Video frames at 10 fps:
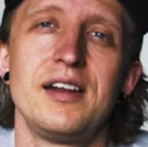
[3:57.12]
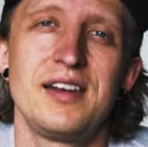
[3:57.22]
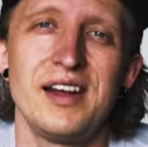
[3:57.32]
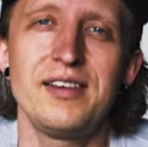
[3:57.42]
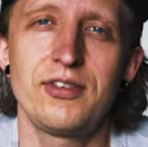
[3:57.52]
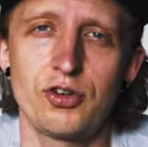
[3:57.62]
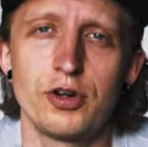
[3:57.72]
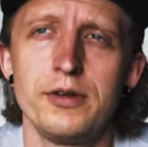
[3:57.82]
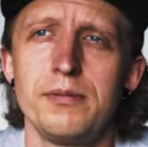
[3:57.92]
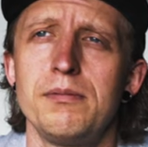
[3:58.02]
da ist
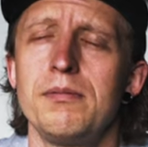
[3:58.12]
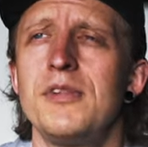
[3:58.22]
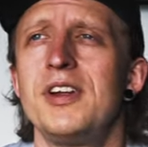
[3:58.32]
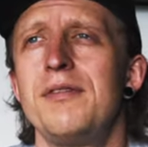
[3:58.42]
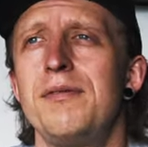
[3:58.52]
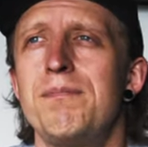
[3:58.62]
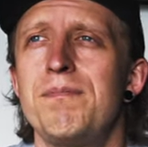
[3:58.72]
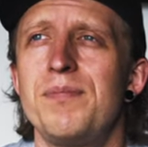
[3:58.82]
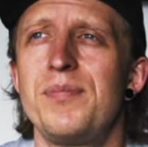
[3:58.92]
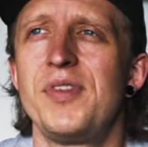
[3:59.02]
schon,
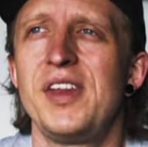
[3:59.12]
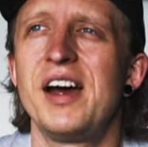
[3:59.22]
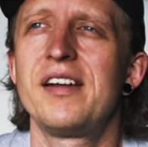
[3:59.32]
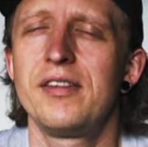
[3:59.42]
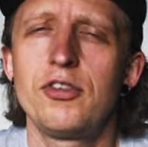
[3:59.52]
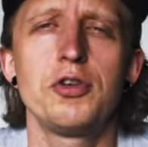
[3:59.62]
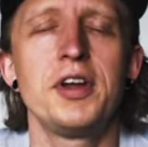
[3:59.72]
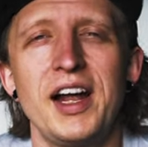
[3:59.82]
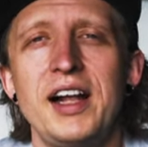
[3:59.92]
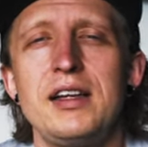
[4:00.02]
ja, das ist schon
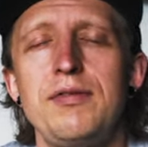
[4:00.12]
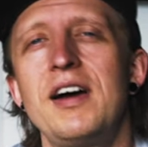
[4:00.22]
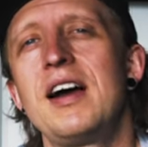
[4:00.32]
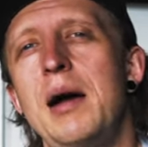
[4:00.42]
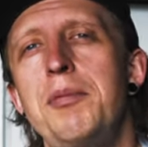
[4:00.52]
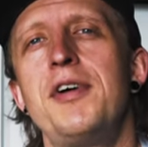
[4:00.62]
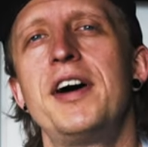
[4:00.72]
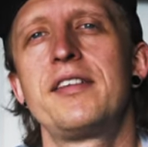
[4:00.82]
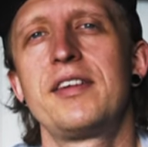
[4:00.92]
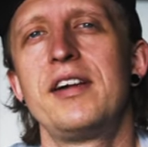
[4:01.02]
eine relativ lange
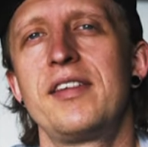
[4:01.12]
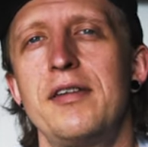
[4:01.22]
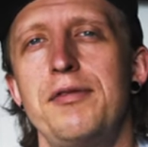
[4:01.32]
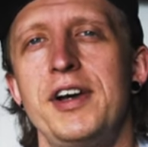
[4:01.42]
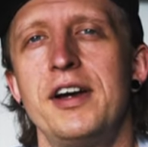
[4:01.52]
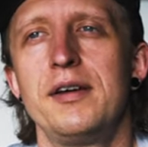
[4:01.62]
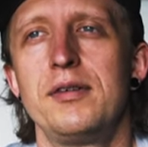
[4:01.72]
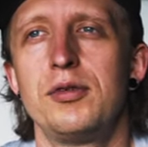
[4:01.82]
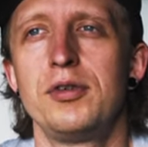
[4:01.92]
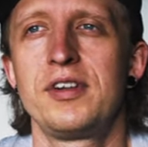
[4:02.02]
Abfahrt als Anfänger
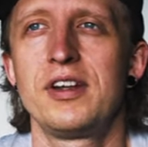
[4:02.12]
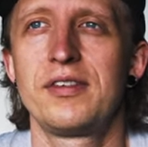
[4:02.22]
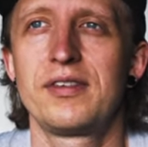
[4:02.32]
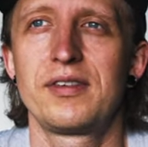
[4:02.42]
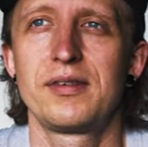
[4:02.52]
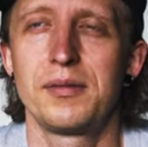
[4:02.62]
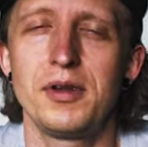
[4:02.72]
und das